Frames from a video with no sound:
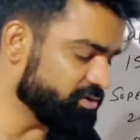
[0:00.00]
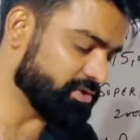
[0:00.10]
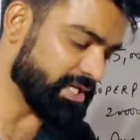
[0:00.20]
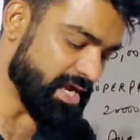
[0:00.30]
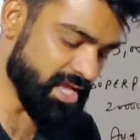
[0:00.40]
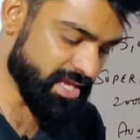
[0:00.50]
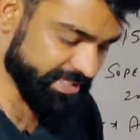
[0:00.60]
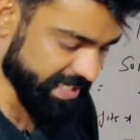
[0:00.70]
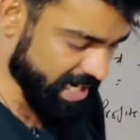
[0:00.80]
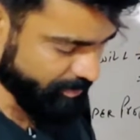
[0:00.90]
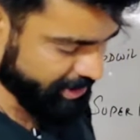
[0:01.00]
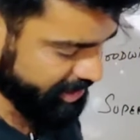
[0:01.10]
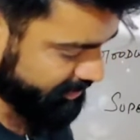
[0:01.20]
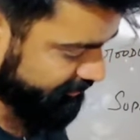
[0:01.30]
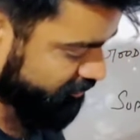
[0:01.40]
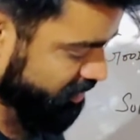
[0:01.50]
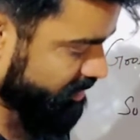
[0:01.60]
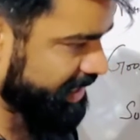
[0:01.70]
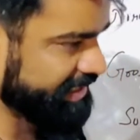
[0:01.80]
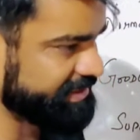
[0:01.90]
नहीं होता यहाँ पॉइंट नंबर फोर
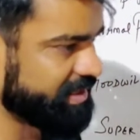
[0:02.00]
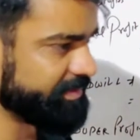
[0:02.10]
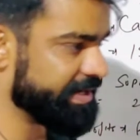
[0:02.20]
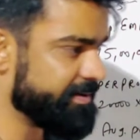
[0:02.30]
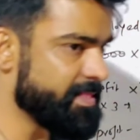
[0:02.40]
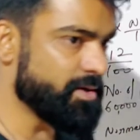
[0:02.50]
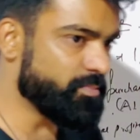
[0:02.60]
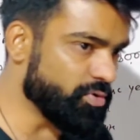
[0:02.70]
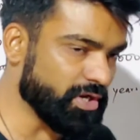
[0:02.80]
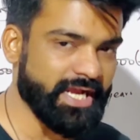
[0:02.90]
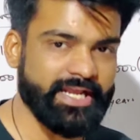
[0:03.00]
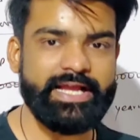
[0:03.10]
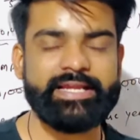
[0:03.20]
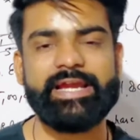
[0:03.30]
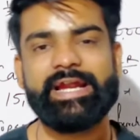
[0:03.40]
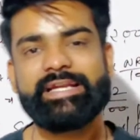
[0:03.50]
में भाई साहब ने बोला गया है कि